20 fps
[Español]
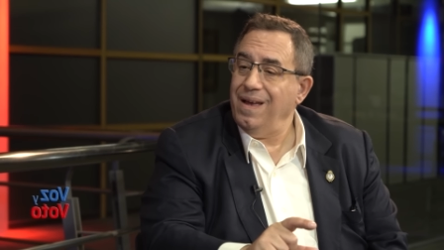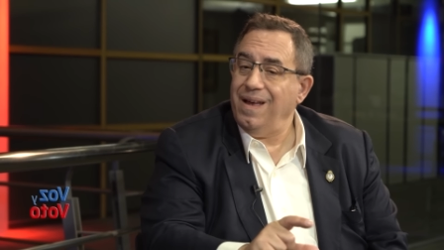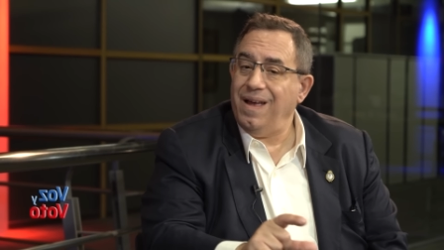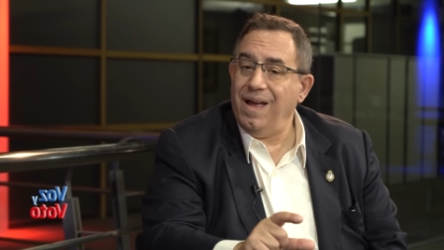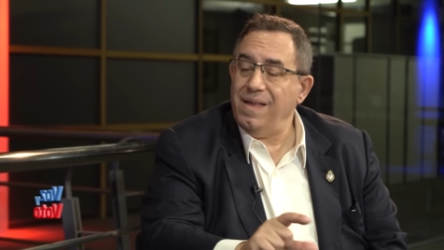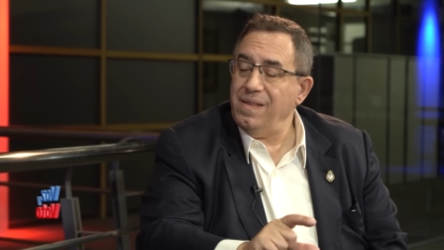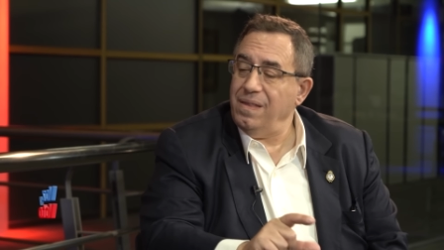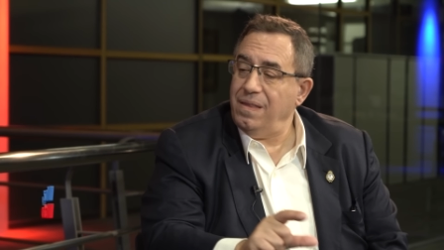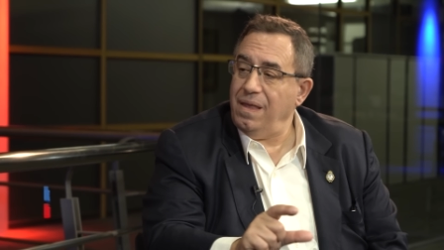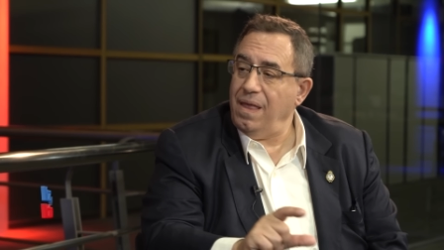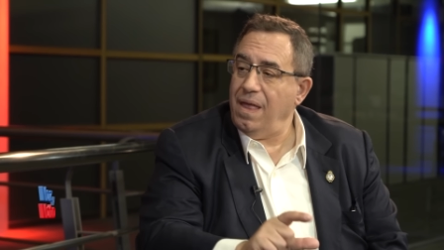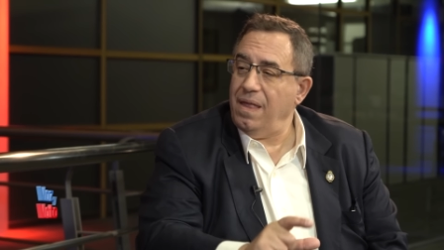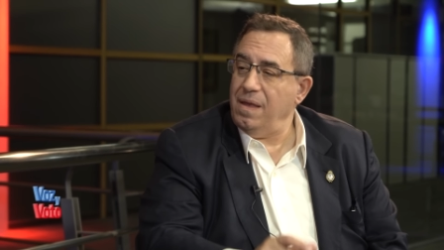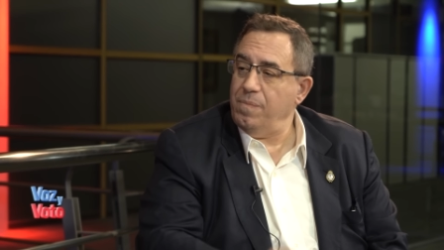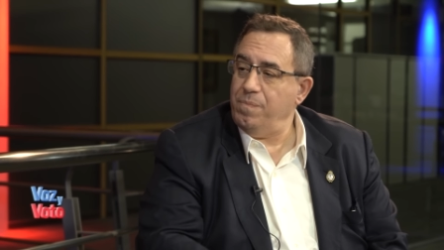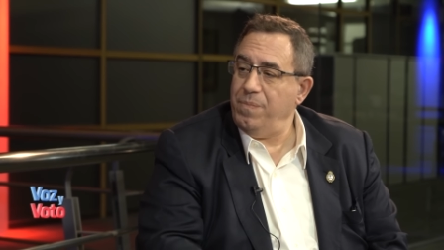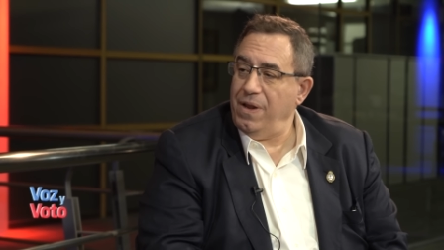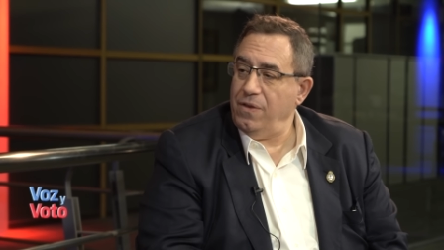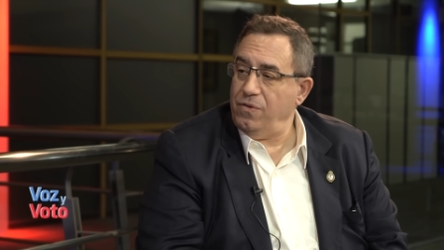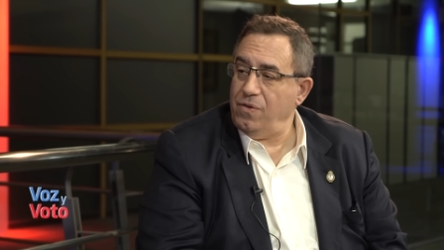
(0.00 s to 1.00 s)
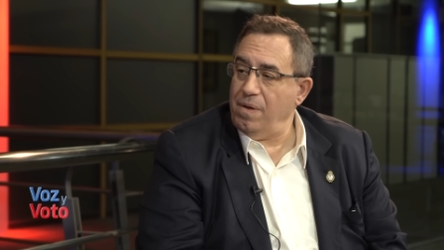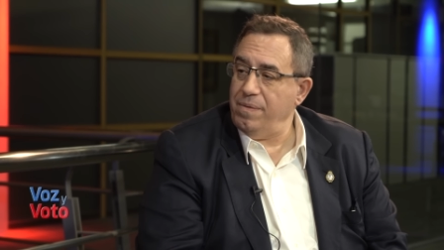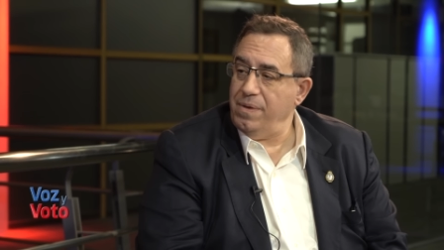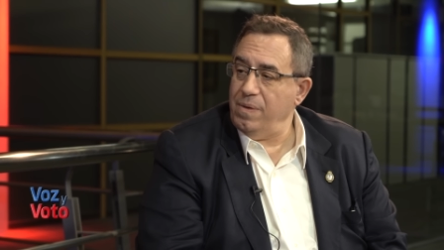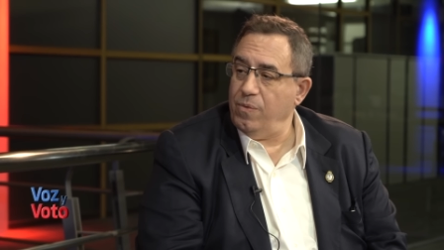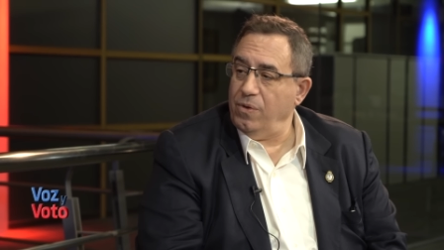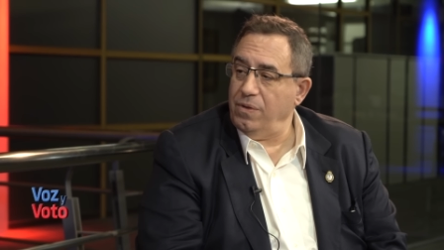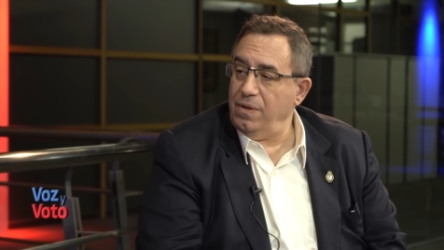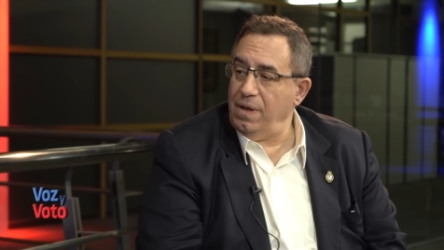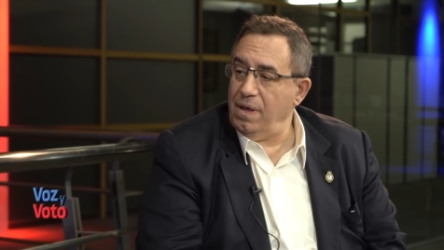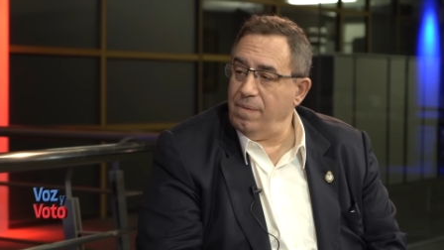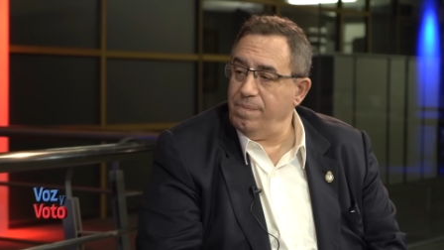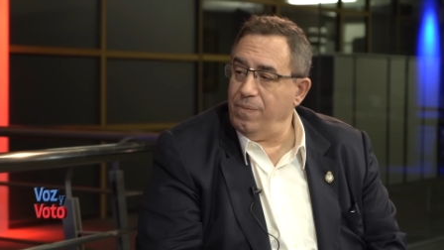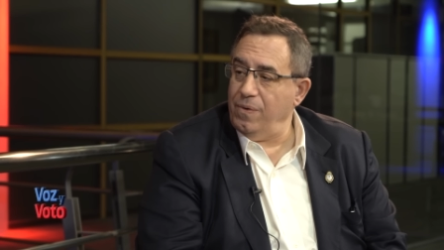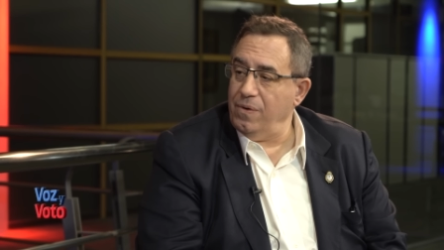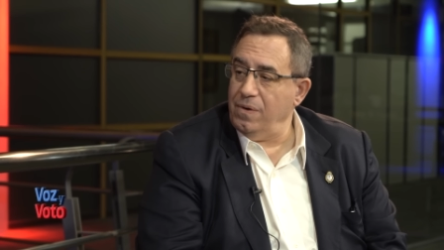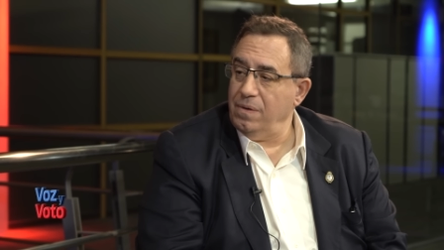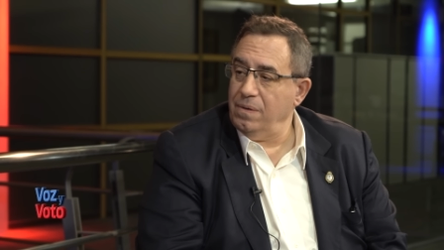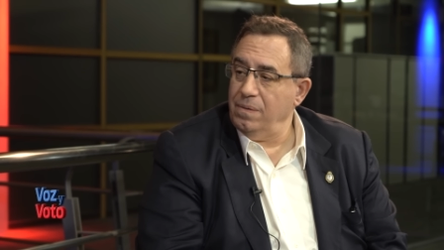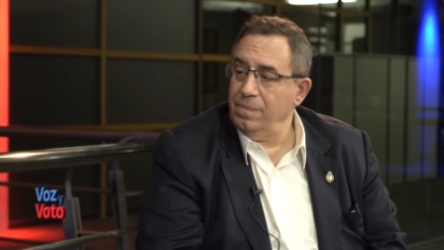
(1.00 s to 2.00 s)
cantidad y precio al mismo
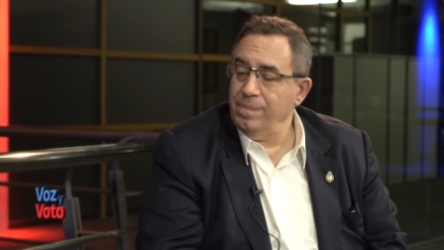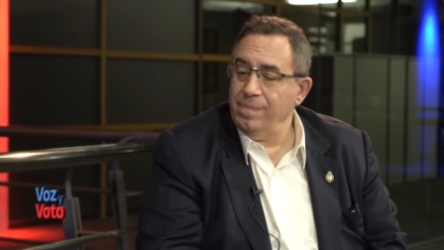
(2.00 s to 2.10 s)
tiempo.